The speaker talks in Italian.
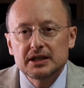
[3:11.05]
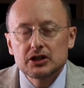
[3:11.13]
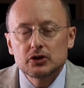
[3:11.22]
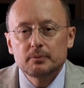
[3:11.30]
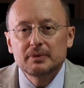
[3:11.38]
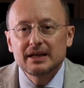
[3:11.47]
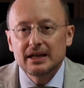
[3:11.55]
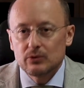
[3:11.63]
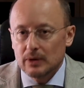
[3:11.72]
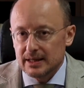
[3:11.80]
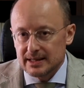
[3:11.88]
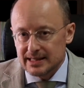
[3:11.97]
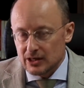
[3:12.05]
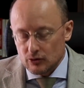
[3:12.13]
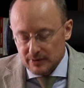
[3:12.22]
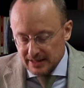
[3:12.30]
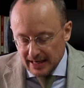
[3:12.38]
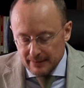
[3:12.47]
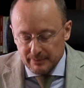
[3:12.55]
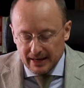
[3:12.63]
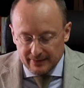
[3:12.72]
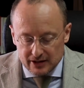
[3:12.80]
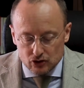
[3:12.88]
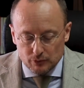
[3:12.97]
spiritualizza, come sarà in
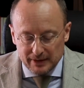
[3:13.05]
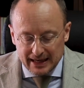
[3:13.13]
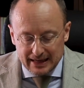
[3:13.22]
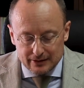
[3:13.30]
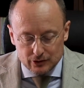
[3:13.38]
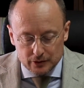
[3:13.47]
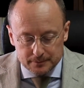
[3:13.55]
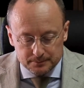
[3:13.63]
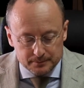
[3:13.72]
paradiso peraltro